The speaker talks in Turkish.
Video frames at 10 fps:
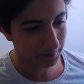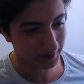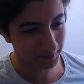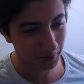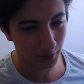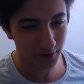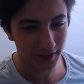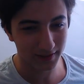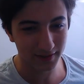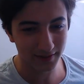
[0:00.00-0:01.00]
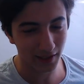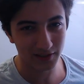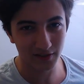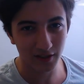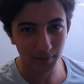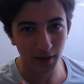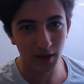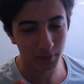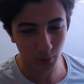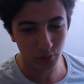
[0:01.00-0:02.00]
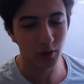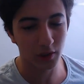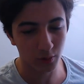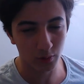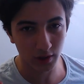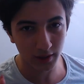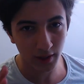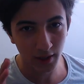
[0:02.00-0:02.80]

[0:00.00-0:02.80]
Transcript: Şimdi göreceksiniz gerçekten de baya bir nostalji olacak.